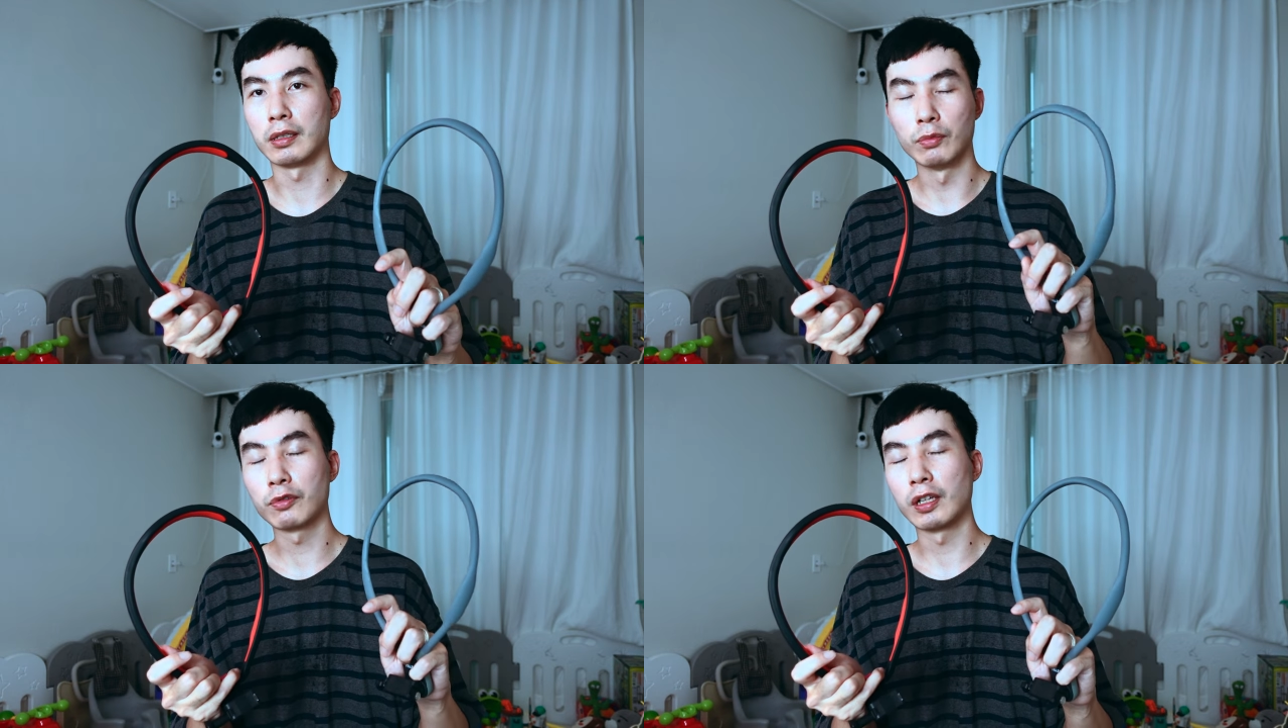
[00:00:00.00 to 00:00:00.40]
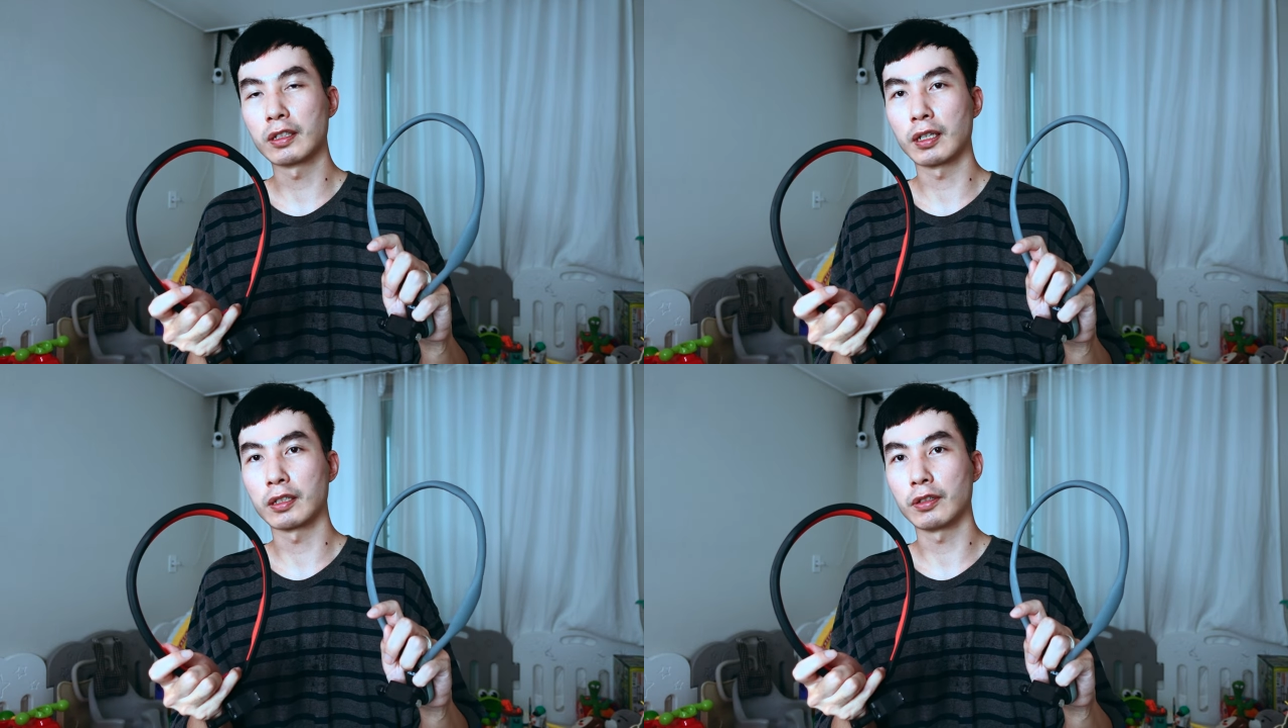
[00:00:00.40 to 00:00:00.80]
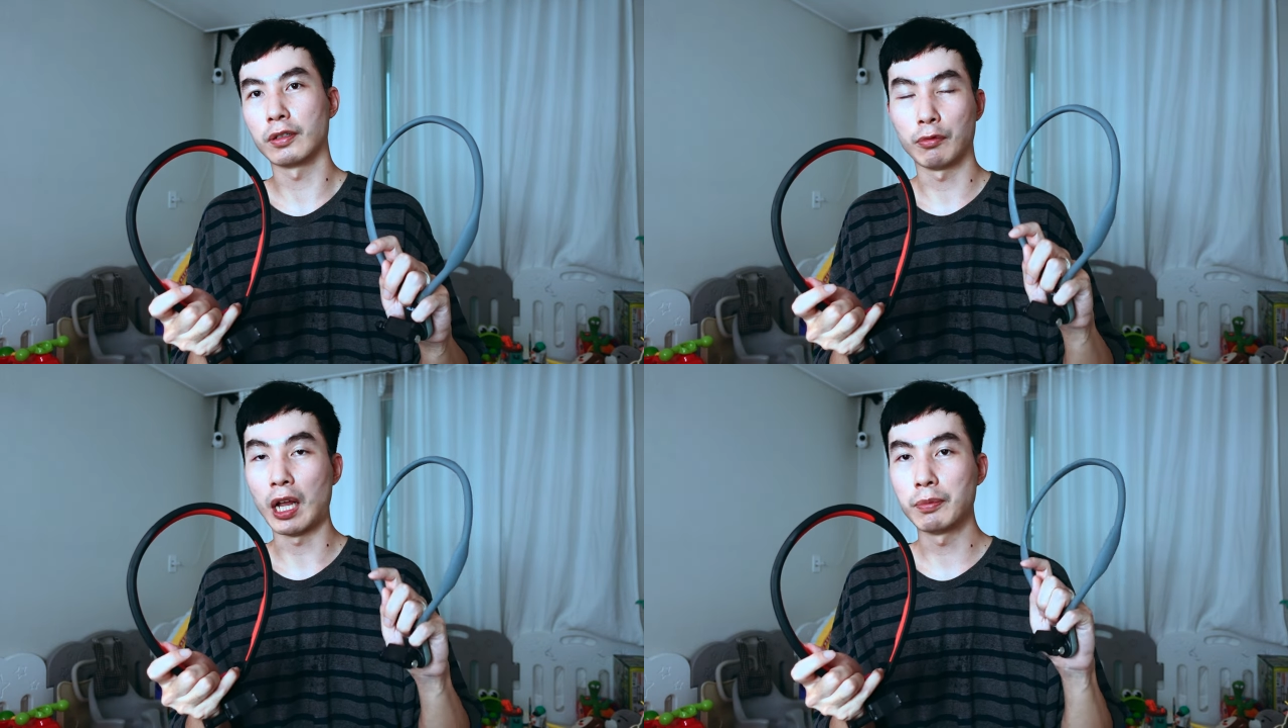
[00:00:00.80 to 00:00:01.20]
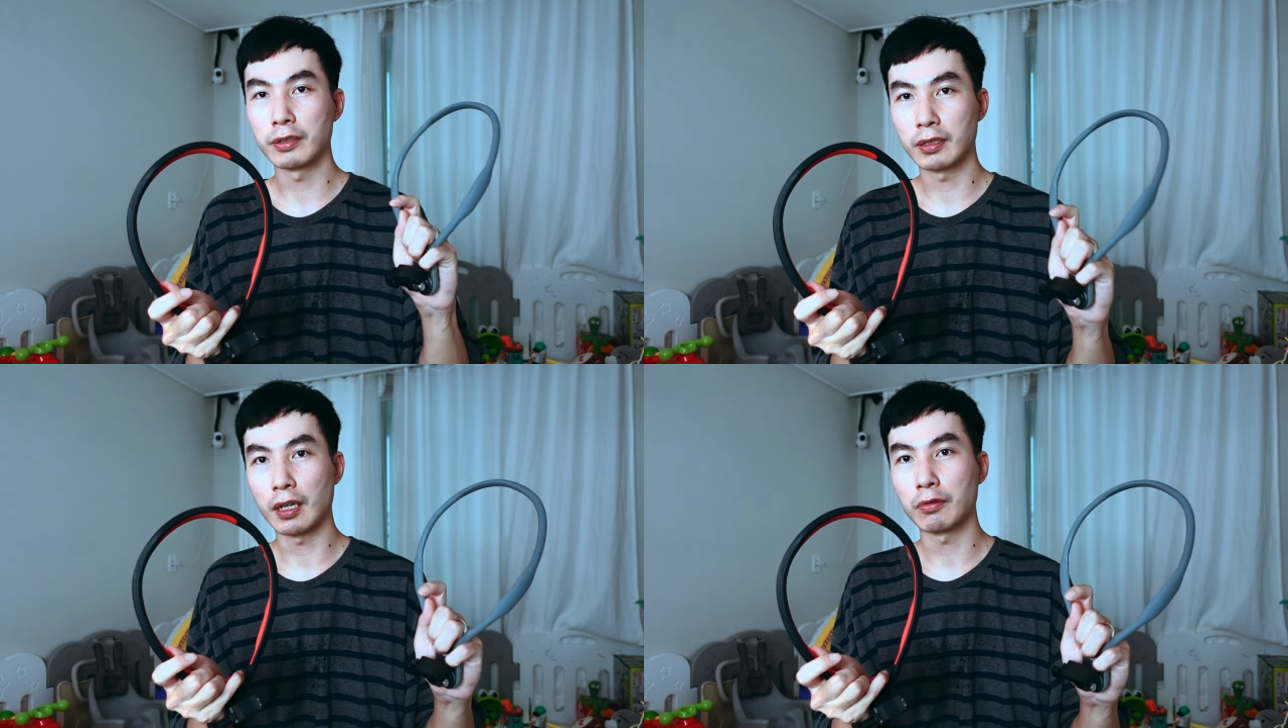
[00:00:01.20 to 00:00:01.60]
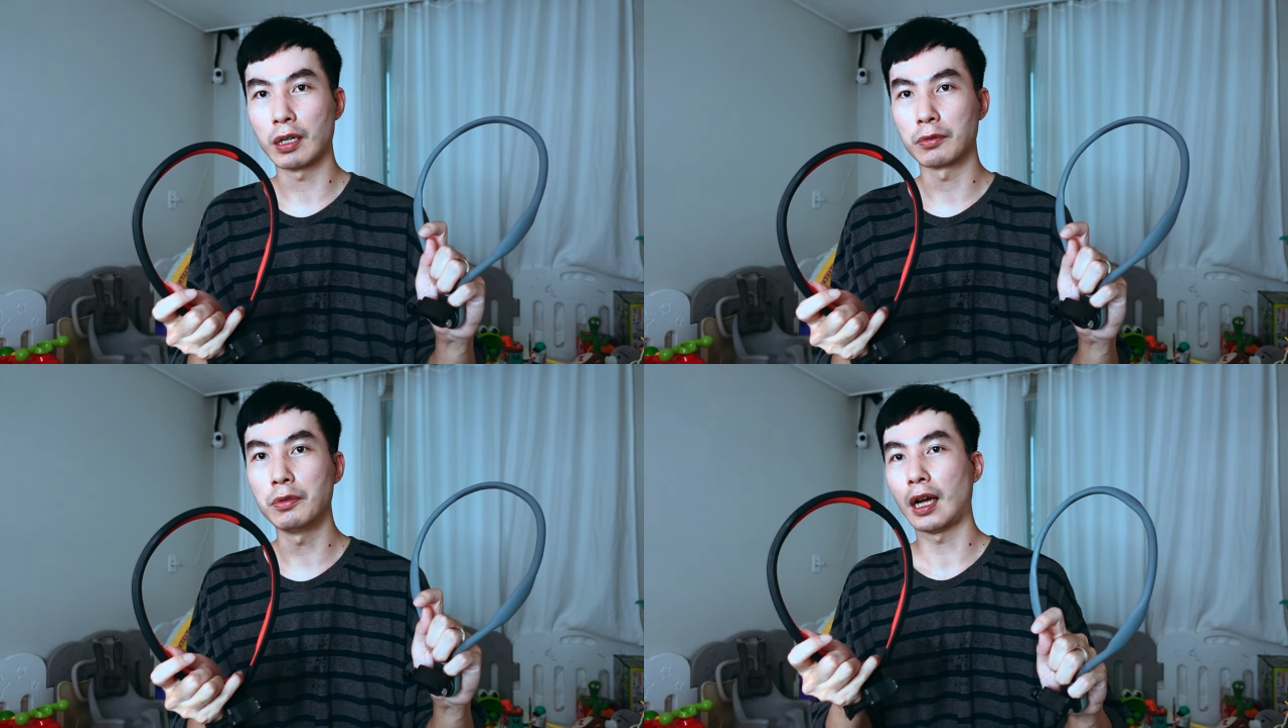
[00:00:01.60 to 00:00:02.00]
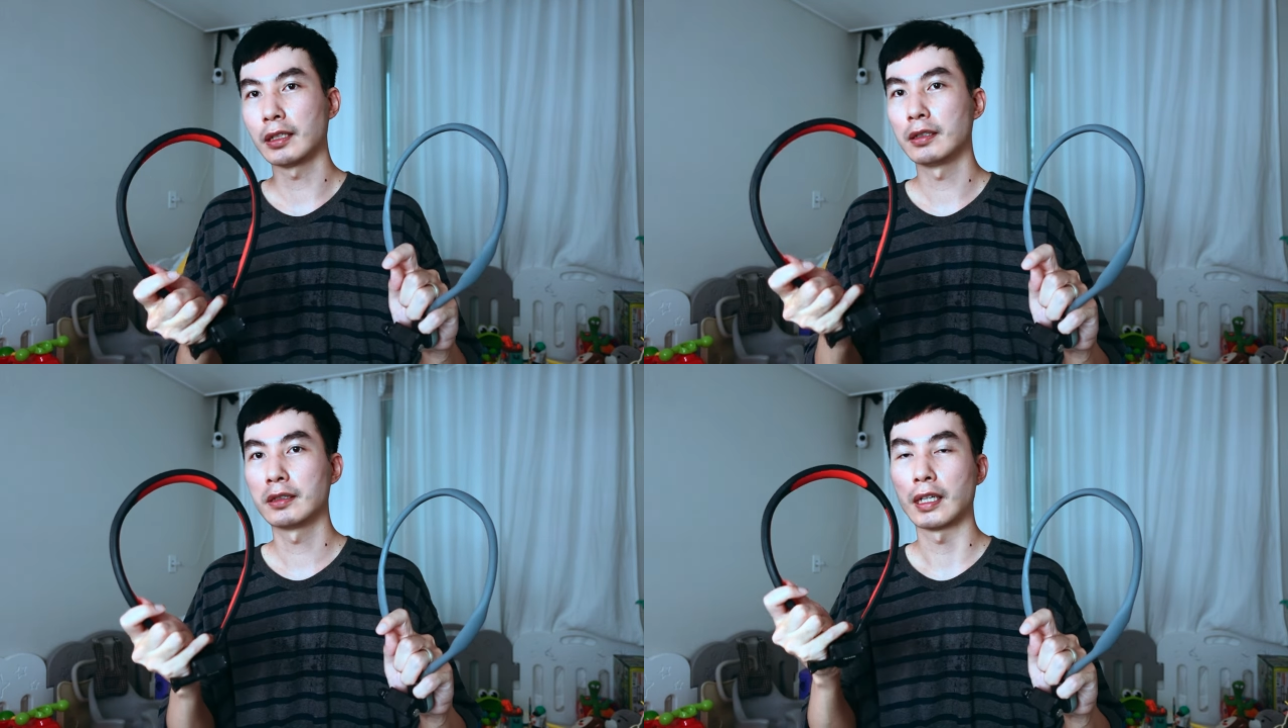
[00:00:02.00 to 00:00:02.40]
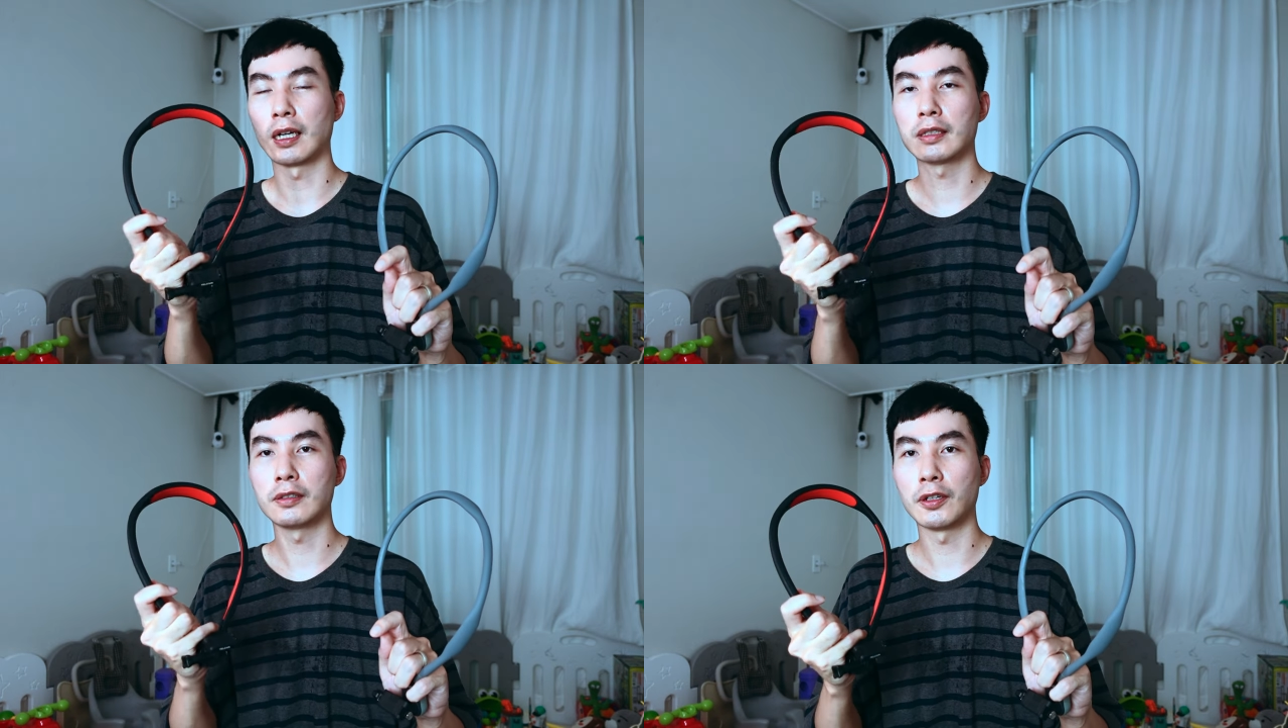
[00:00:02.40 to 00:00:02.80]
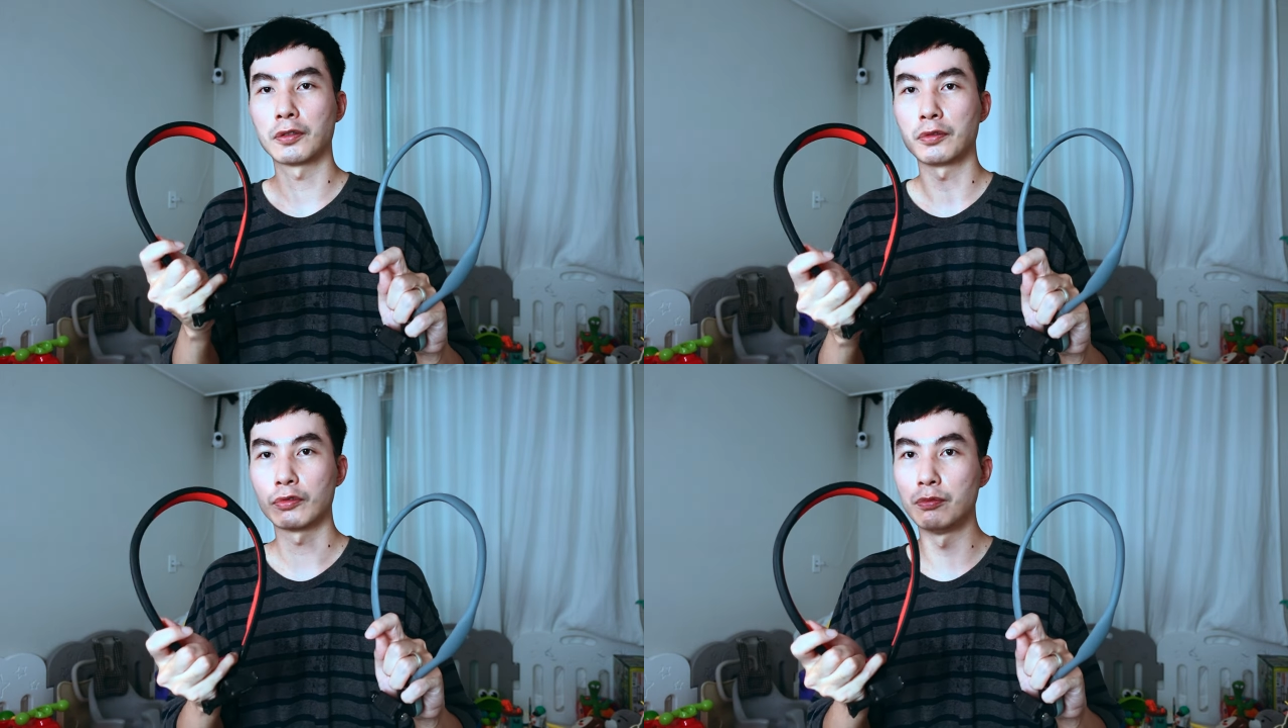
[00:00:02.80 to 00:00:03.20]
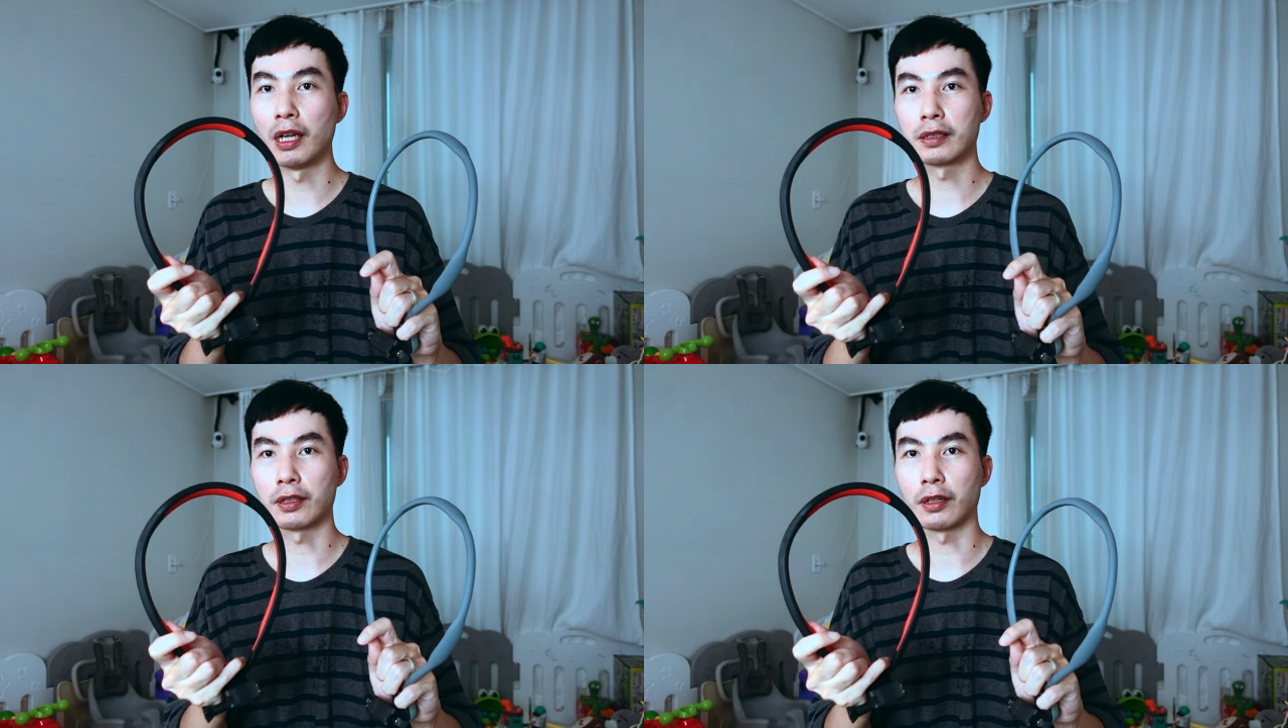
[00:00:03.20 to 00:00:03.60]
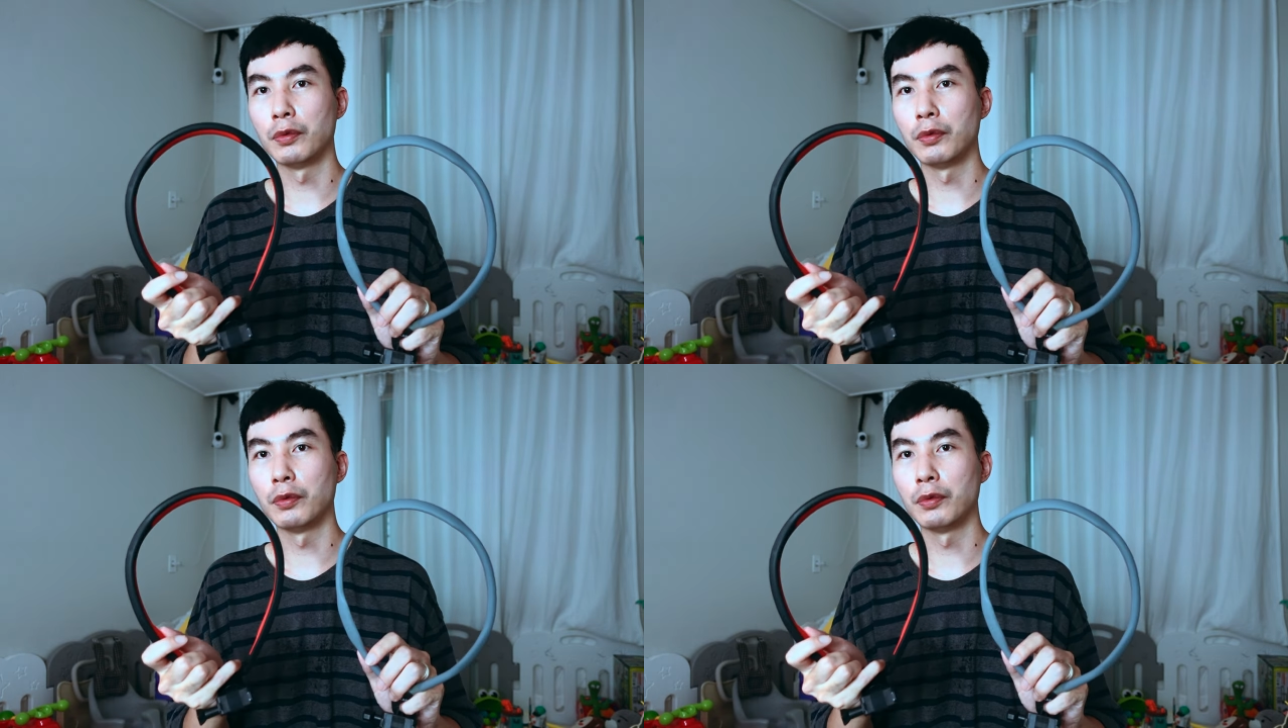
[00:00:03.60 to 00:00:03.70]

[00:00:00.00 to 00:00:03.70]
너무 괜찮아서 와이프 쓰라고 하고 하나는 제가 쓰려고 구매했어요.